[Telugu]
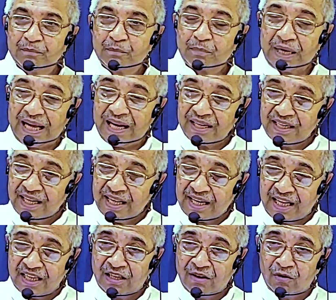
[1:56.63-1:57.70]
ప్రకటన
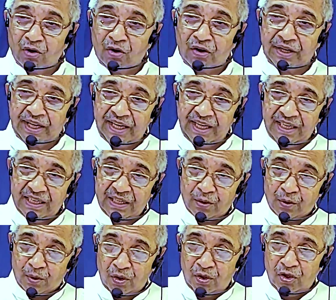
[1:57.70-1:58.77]
గ్రంథంలోని
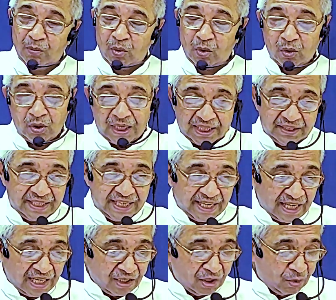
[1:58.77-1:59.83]
రెండు మూడు
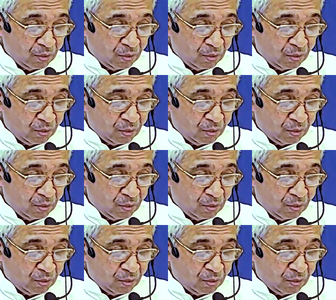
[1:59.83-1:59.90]
అధ్యాయాల్లో